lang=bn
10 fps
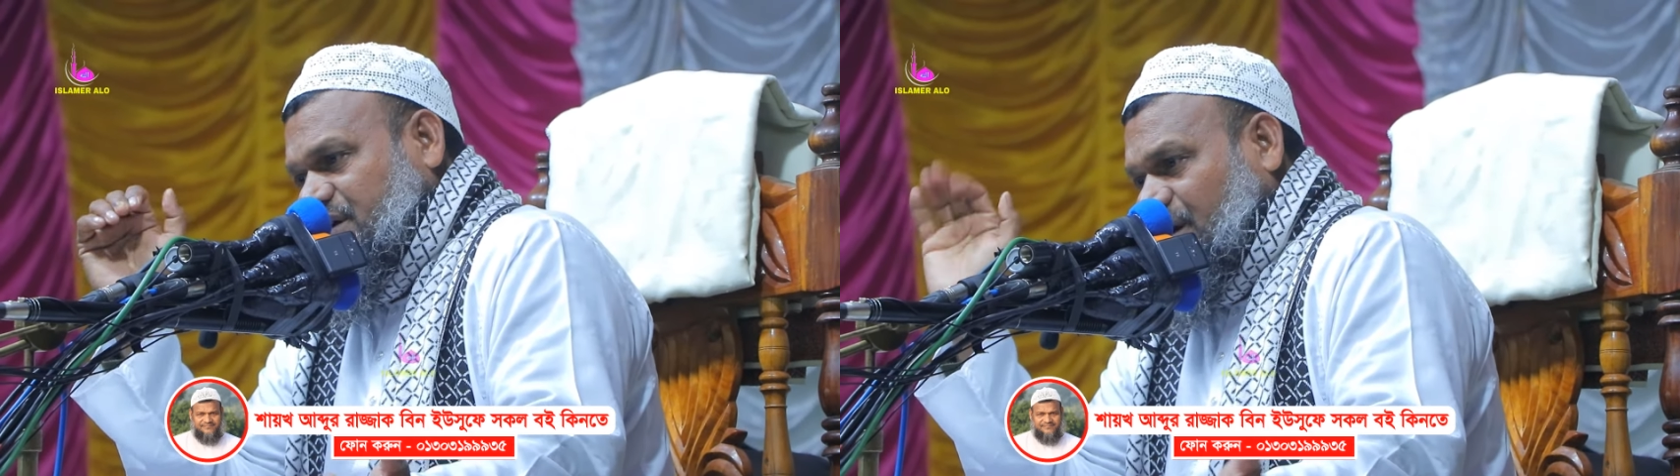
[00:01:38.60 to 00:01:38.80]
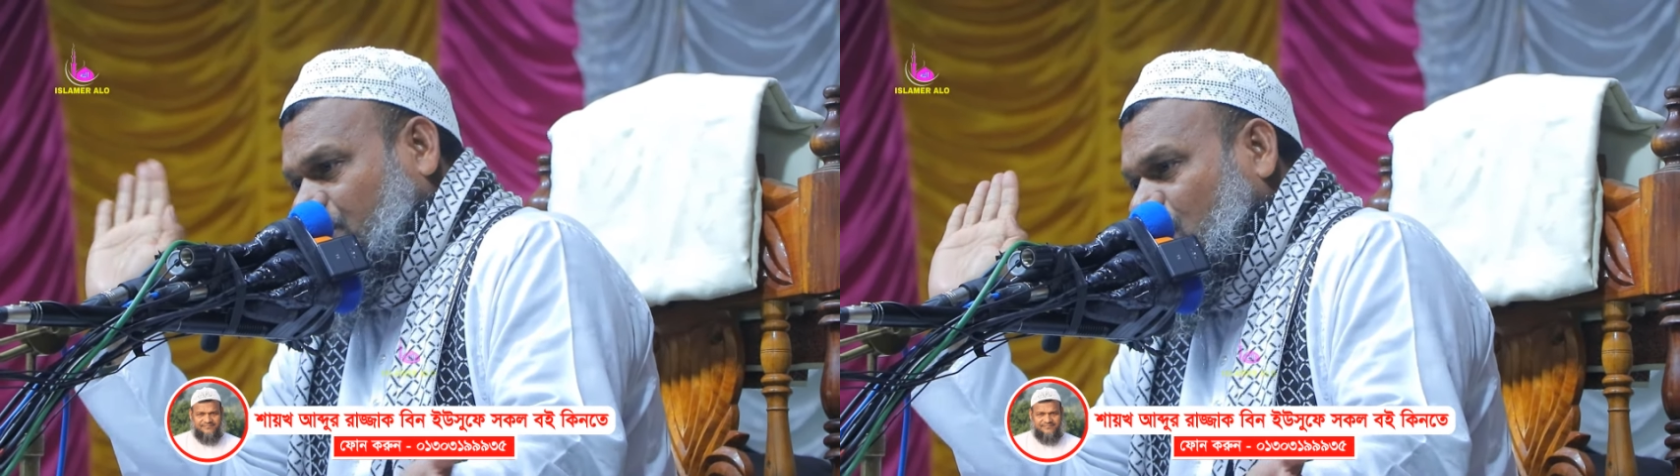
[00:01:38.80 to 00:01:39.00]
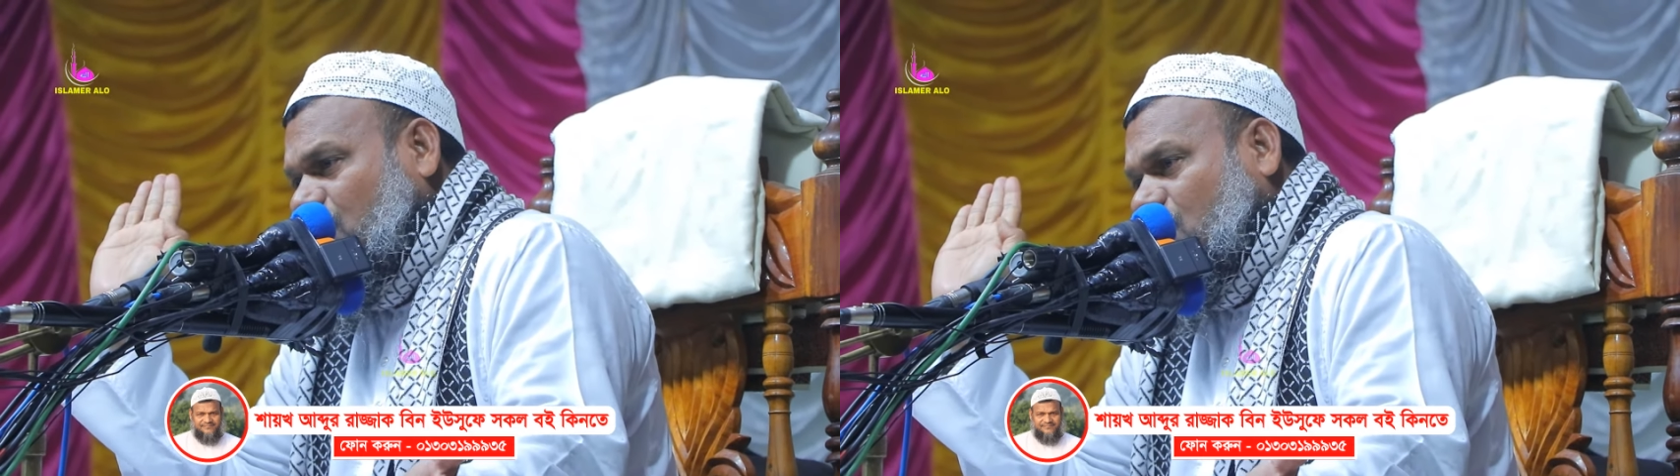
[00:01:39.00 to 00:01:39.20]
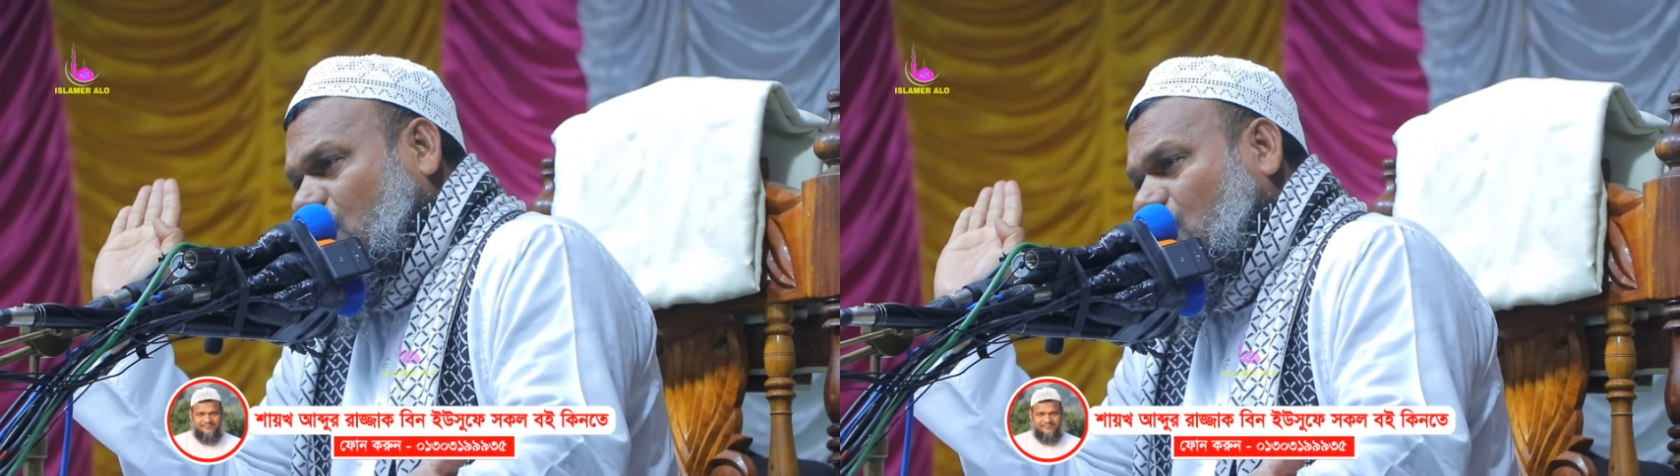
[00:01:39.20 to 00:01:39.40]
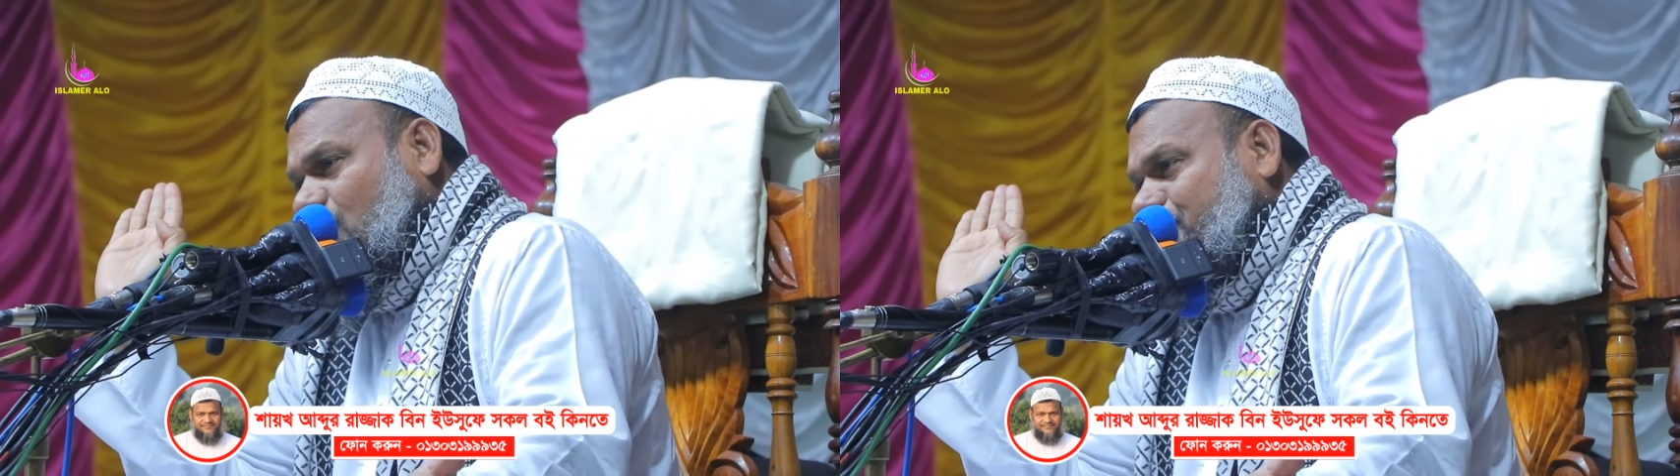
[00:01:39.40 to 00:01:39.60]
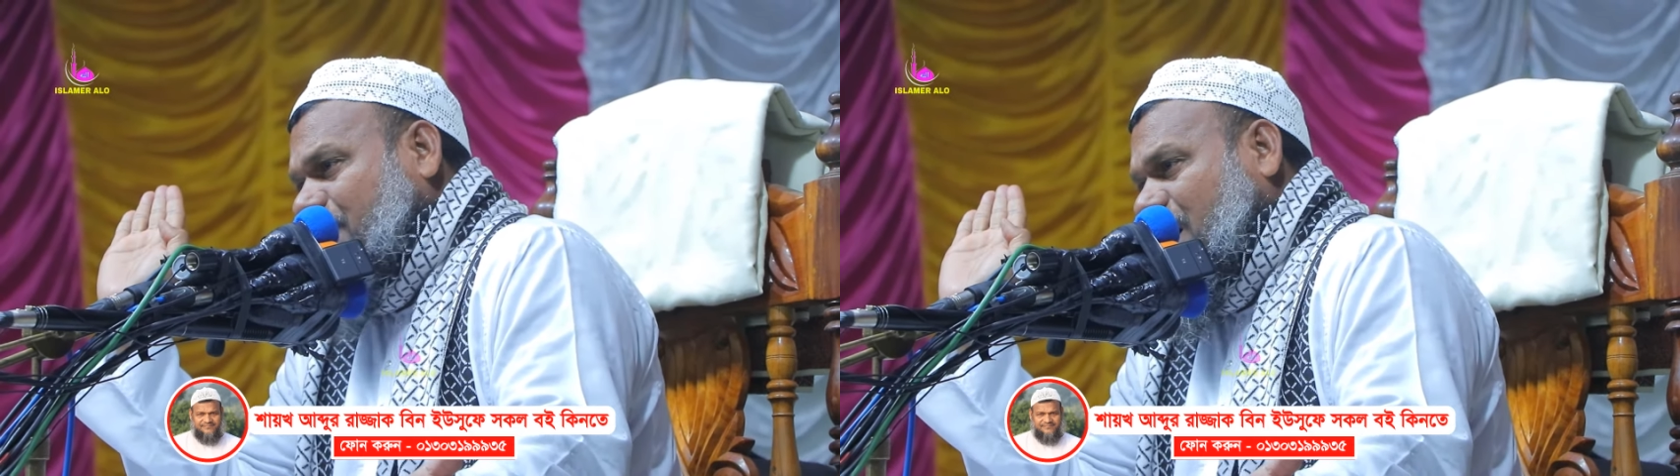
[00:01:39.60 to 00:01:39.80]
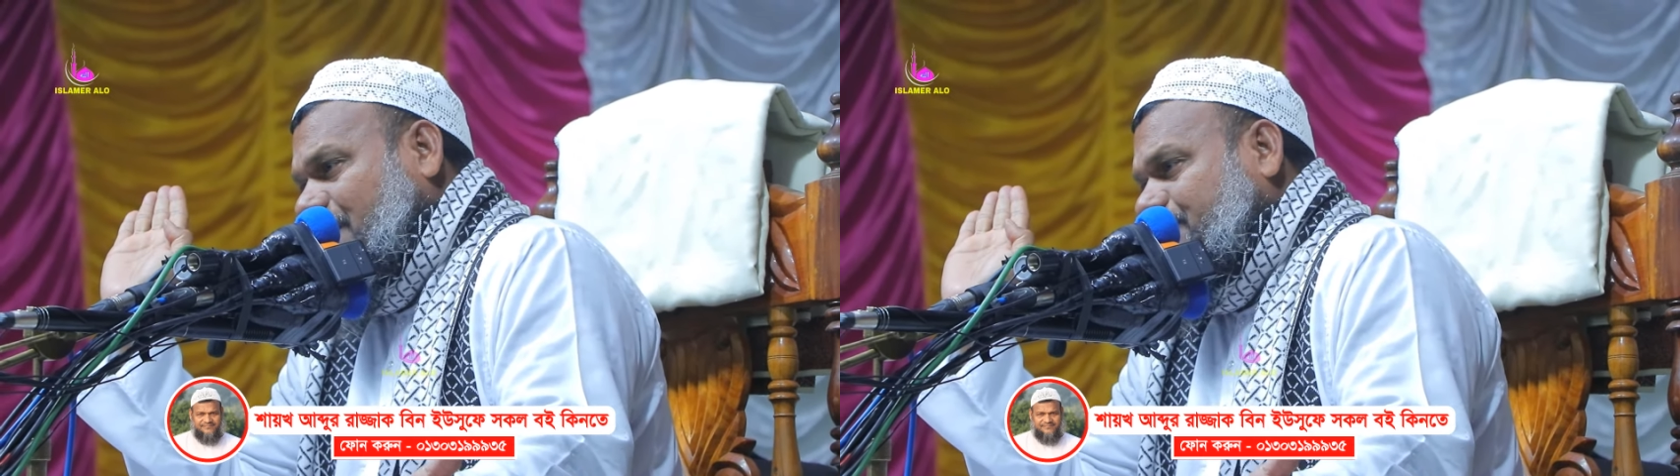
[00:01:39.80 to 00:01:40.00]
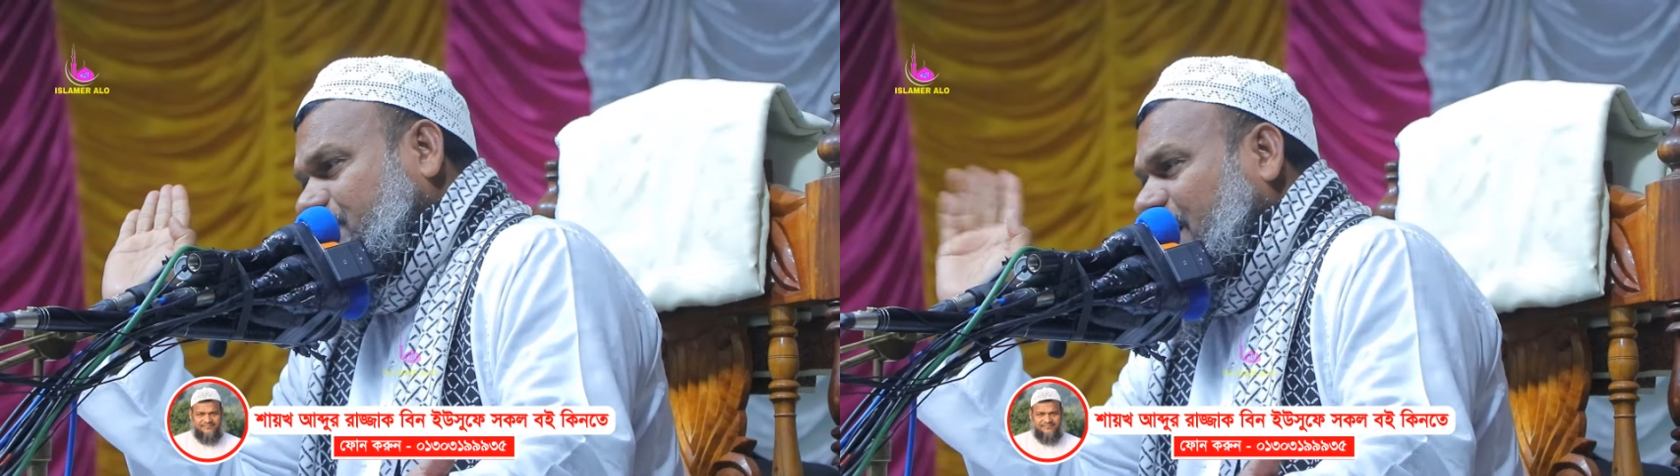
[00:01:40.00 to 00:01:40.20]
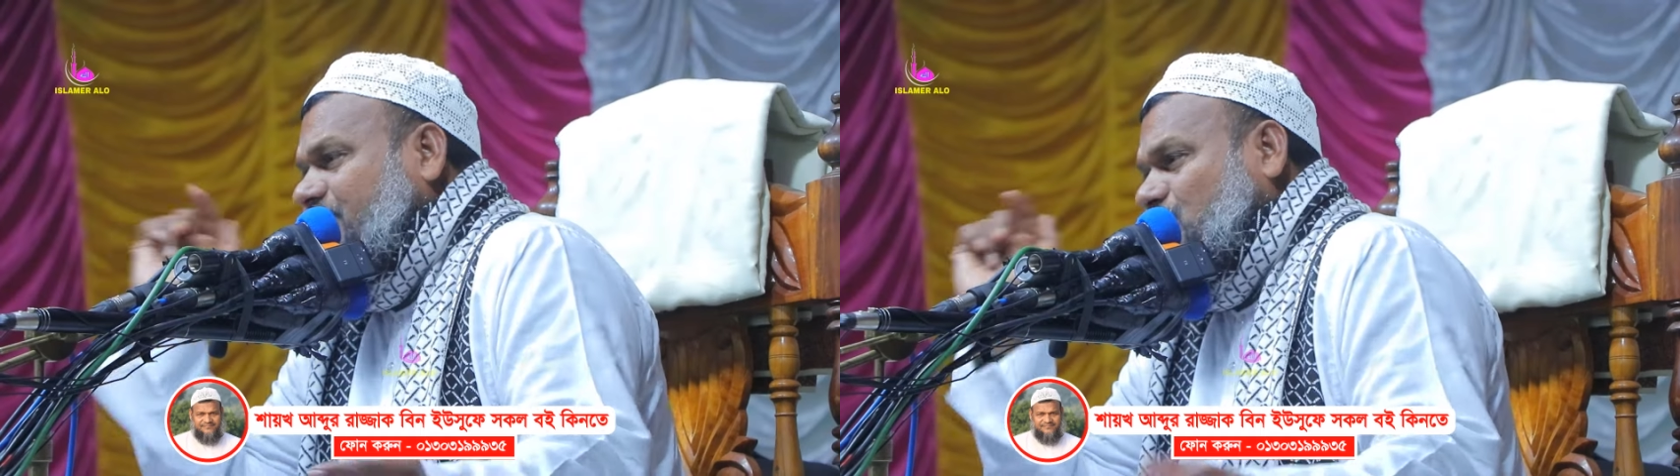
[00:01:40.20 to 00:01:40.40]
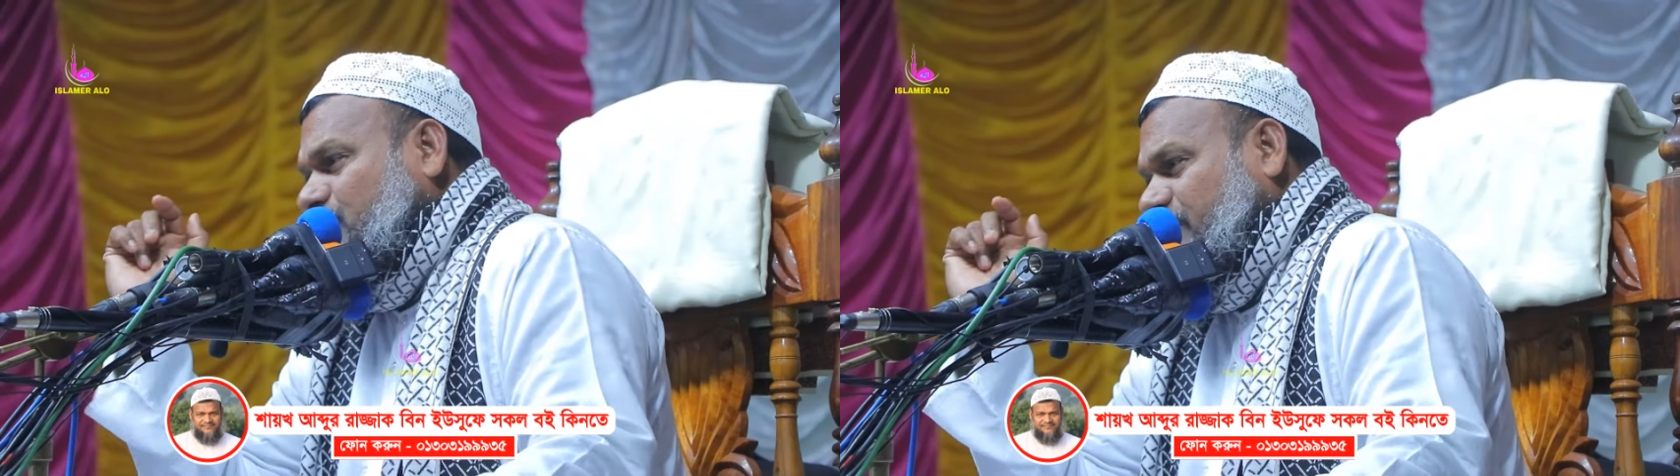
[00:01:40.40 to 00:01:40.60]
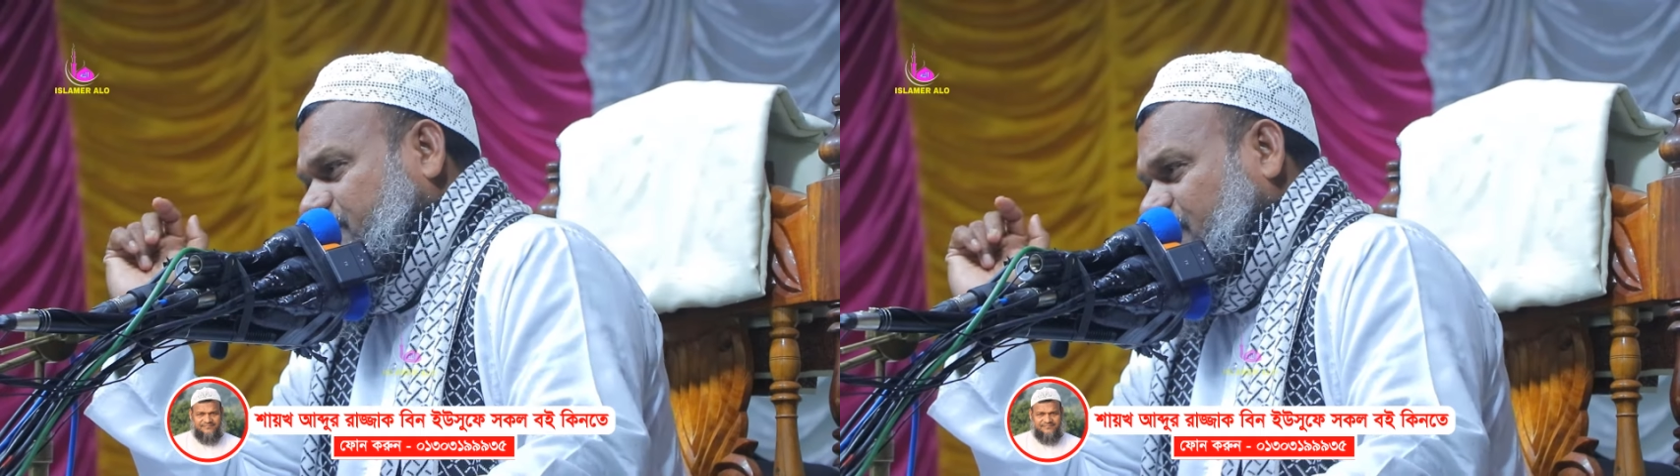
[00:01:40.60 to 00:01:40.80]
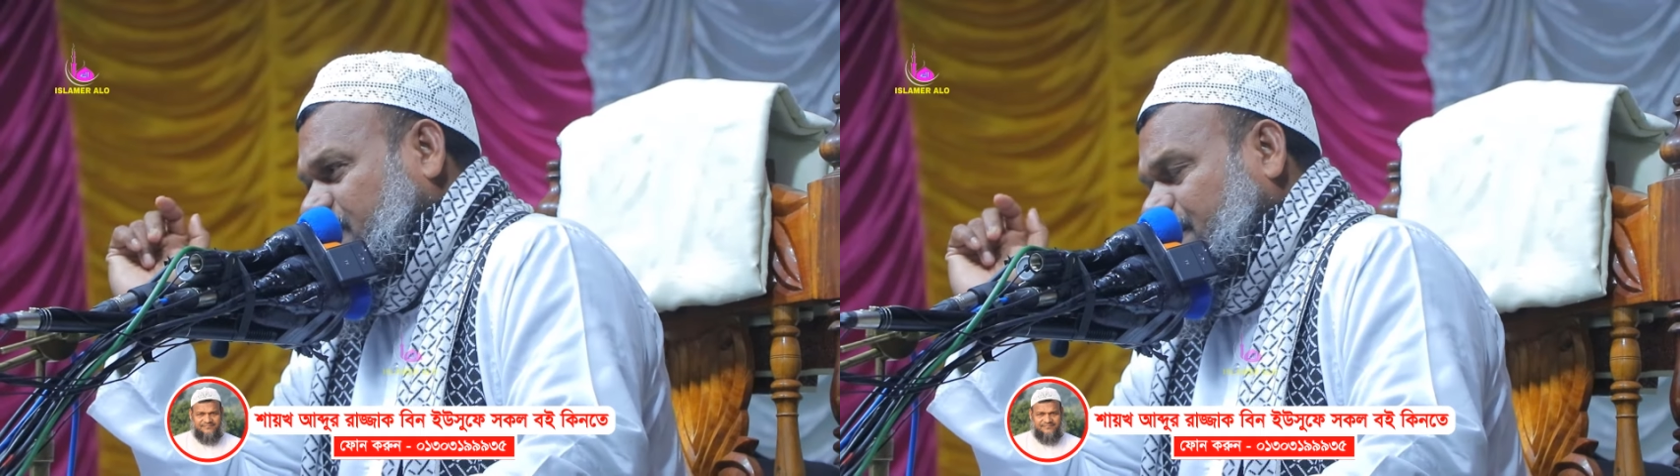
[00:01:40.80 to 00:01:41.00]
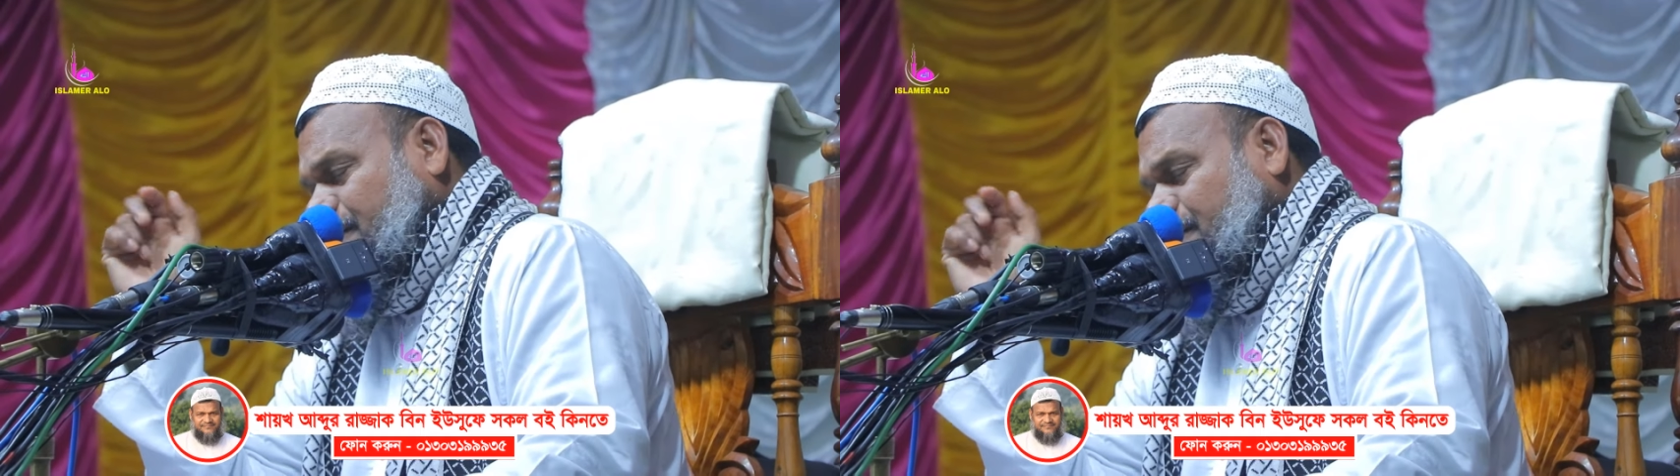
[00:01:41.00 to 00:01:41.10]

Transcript: এমন কোনো পাপ নাই দুনিয়াতে